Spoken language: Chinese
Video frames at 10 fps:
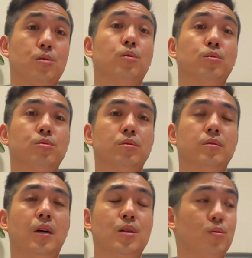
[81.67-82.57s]
红土
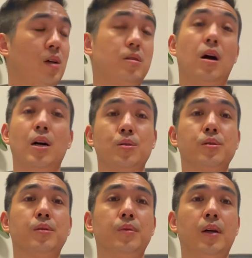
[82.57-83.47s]
啊，就在上海就
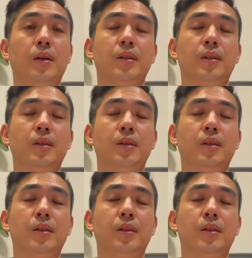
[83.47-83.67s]
有啊。